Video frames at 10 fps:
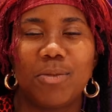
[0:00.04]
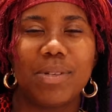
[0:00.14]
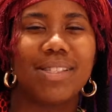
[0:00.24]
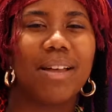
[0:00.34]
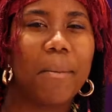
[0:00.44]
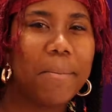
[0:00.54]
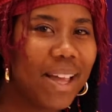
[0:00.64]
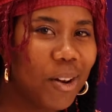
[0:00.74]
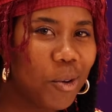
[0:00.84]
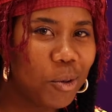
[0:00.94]
Je me sens
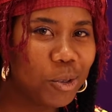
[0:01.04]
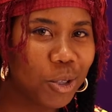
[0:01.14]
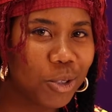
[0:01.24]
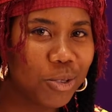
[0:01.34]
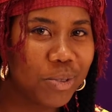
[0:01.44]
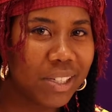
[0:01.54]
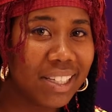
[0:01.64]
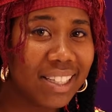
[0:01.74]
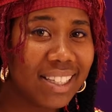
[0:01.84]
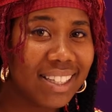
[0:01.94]
mellow »
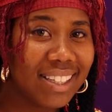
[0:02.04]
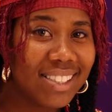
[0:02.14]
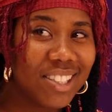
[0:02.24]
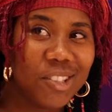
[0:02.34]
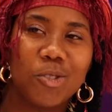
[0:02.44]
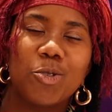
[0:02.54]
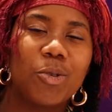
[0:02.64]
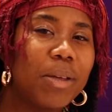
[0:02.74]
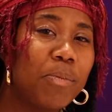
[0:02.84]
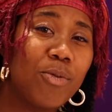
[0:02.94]
aujourd'hui. C'est une
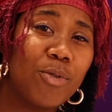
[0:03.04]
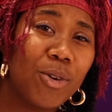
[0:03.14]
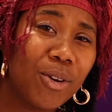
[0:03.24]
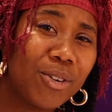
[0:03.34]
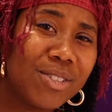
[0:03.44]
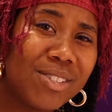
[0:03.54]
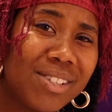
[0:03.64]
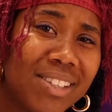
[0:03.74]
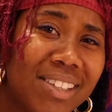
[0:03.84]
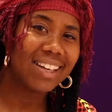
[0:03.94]
journée
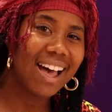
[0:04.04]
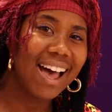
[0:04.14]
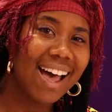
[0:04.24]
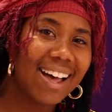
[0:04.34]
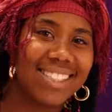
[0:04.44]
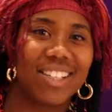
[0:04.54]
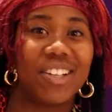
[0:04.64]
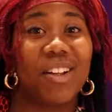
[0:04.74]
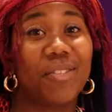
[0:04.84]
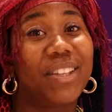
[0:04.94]
pluvieuse. Ah, ça
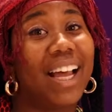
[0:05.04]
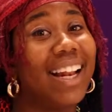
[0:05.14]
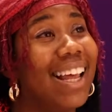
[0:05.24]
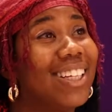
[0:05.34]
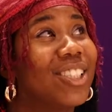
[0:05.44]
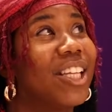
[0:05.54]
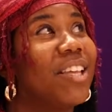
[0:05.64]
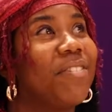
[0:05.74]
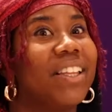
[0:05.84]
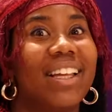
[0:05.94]
donne envie d'aller acheter
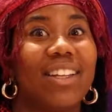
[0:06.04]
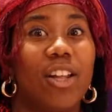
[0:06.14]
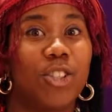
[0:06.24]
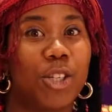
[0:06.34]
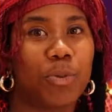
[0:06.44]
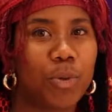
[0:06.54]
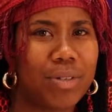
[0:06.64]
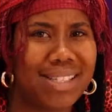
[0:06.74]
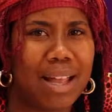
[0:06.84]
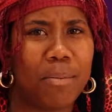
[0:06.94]
des vinyles. Il y a le Cheap
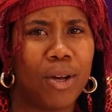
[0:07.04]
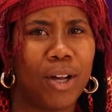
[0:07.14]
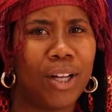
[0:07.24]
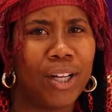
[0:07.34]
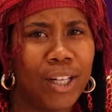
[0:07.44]
Thrills là-bas.